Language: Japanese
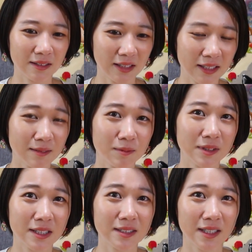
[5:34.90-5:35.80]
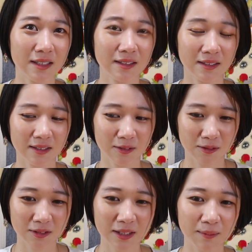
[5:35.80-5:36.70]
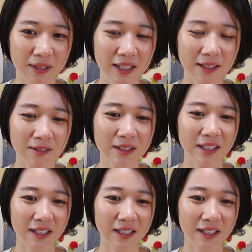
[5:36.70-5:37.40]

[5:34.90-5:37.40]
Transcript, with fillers: ね、全然登録者もいない時